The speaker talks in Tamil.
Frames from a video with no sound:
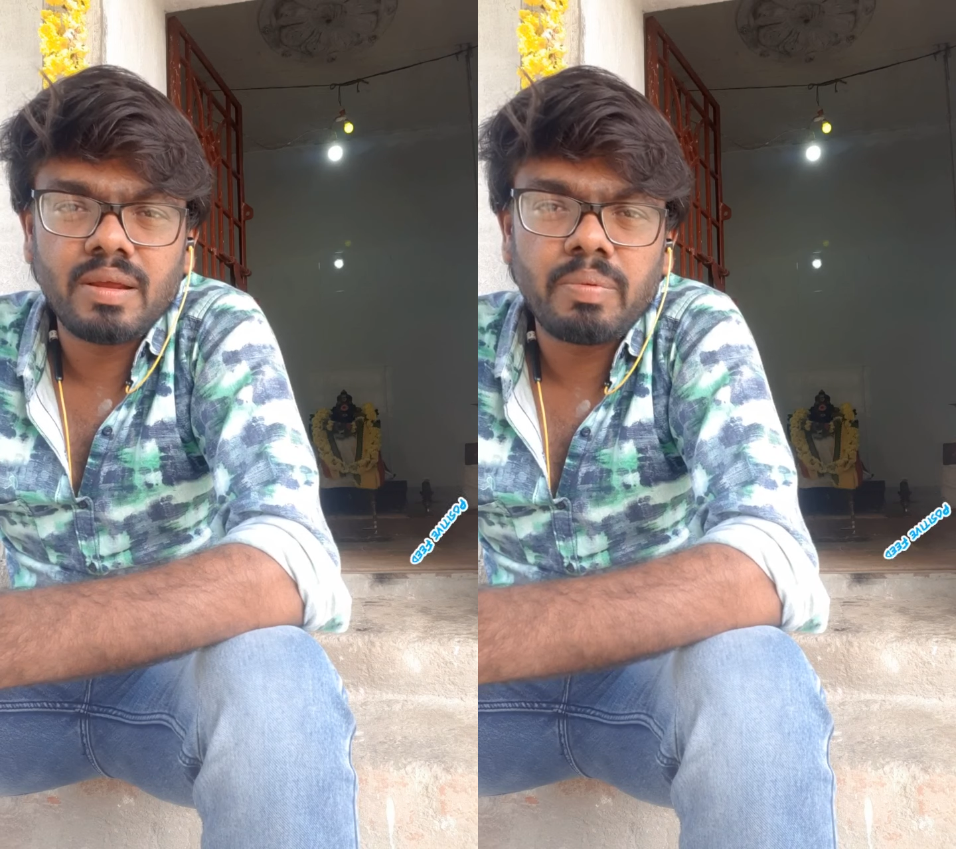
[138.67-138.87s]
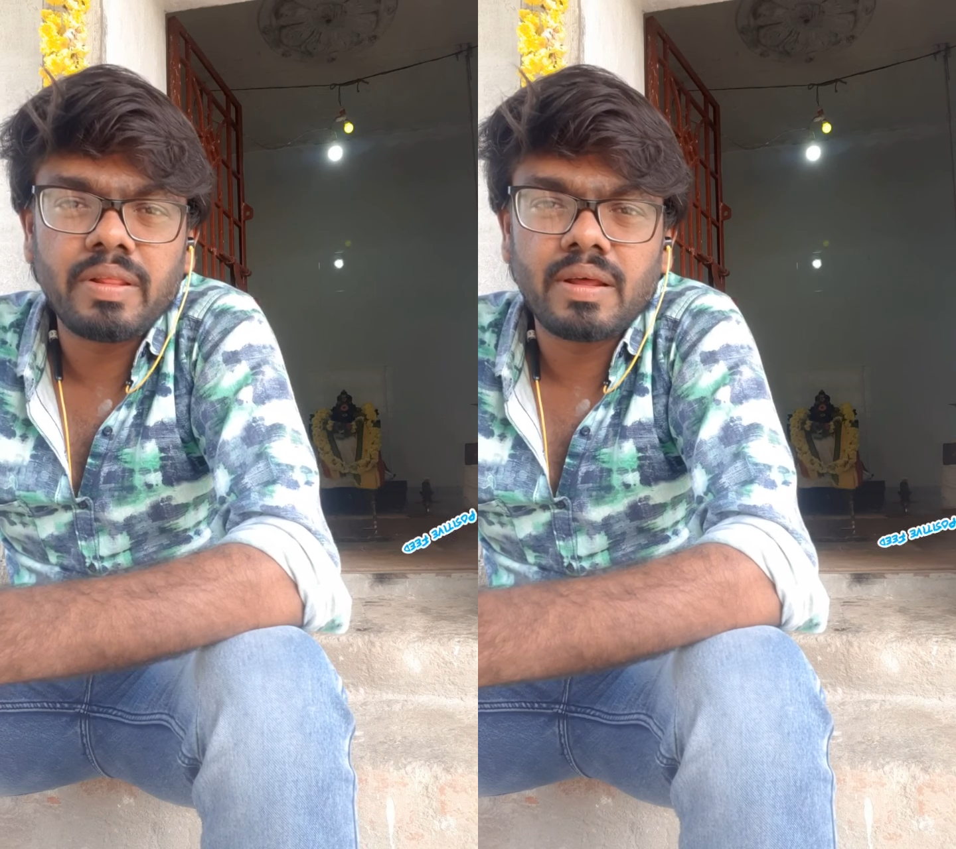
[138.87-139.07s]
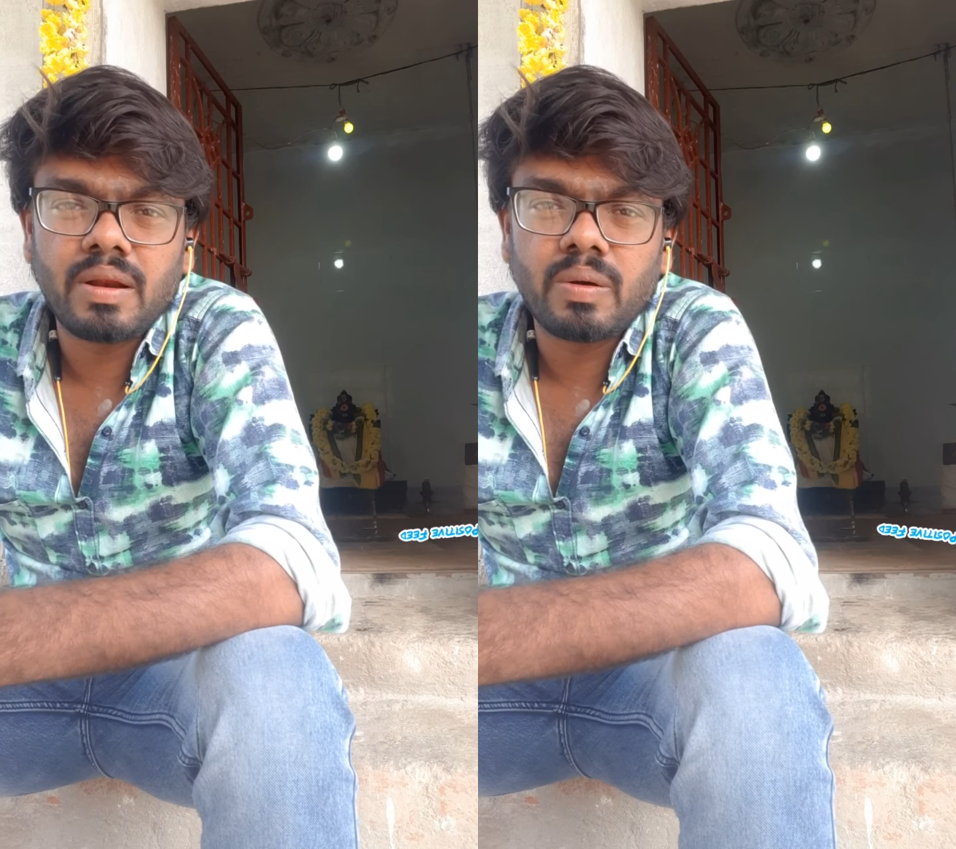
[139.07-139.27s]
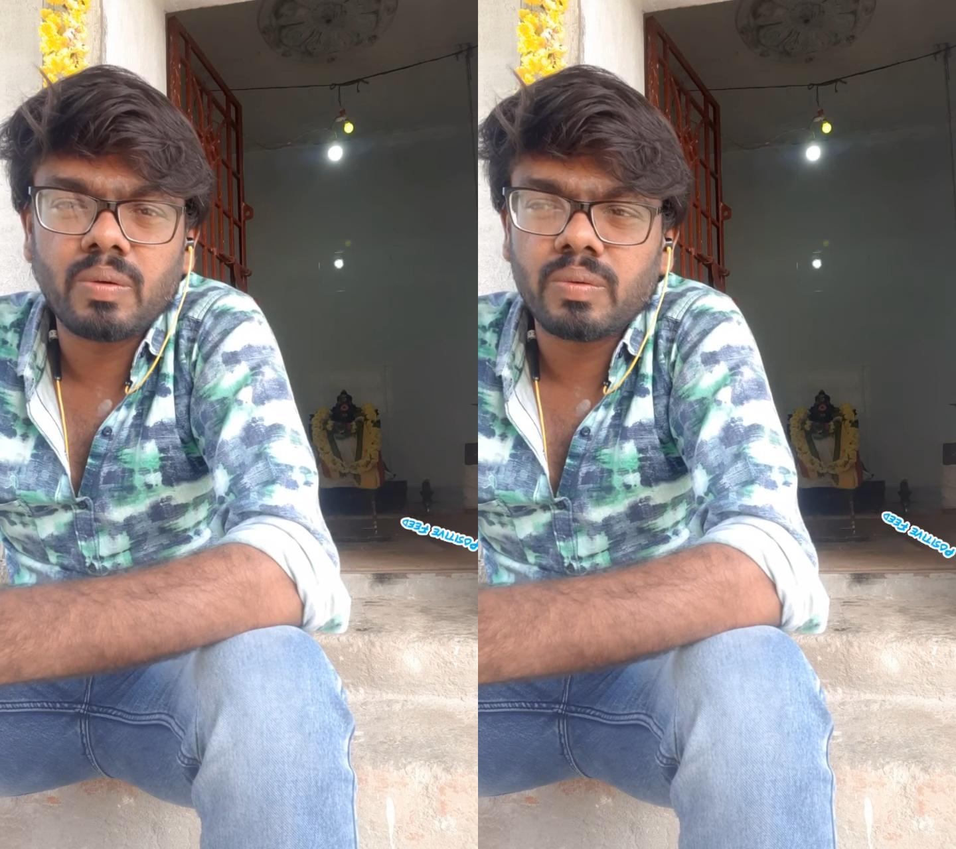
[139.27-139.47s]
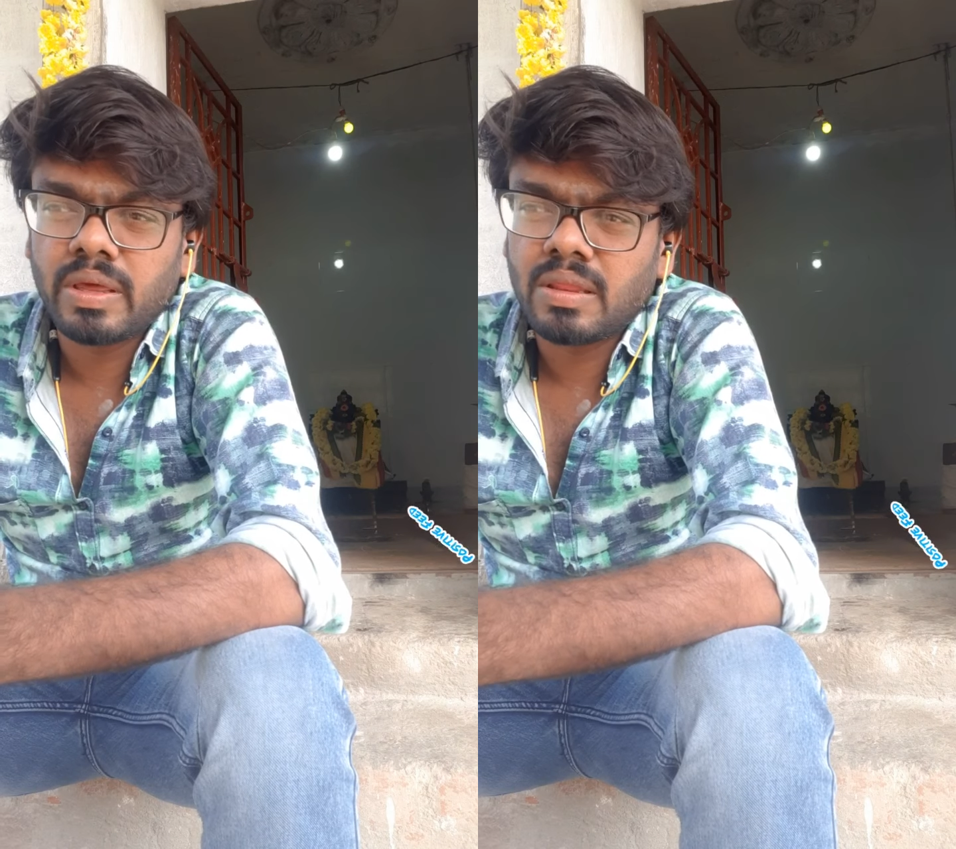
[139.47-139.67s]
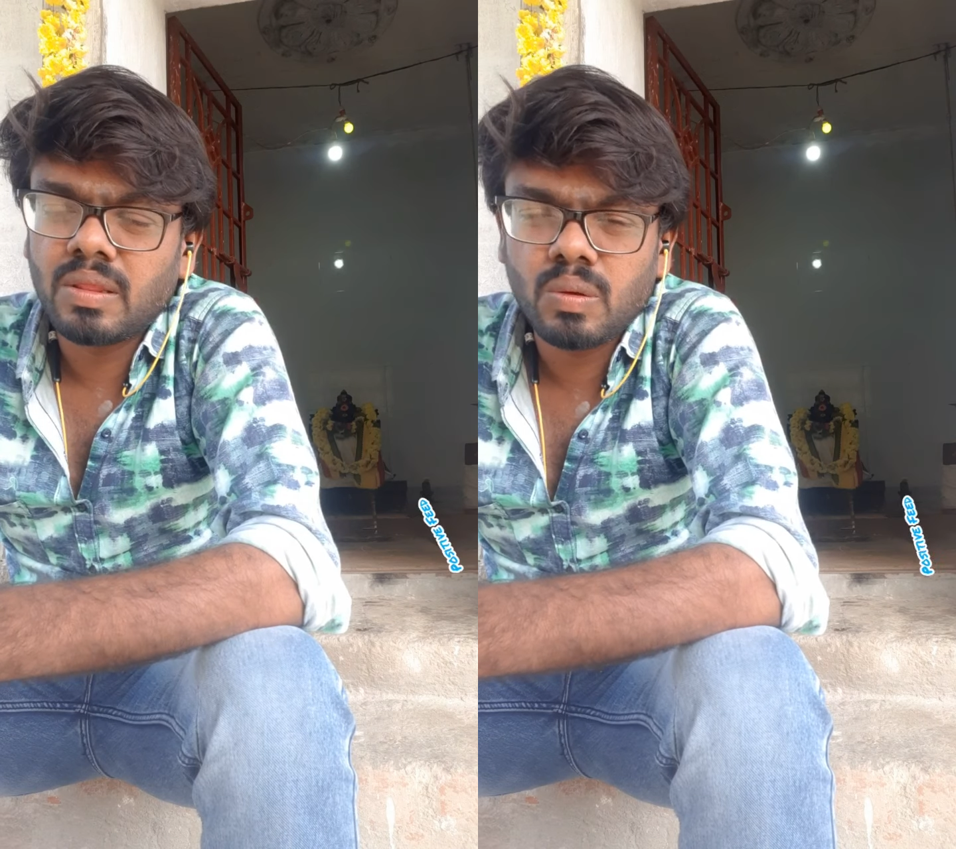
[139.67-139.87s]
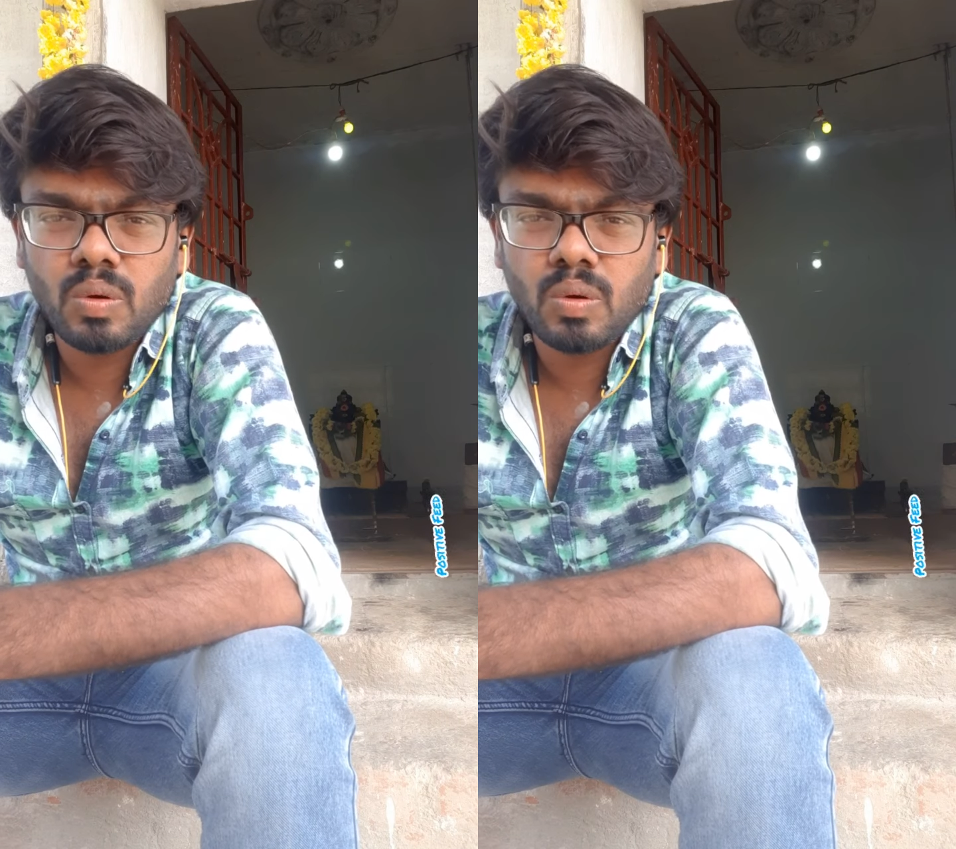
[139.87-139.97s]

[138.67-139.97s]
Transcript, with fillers: இப்படி தான் இருக்கணும் எந்த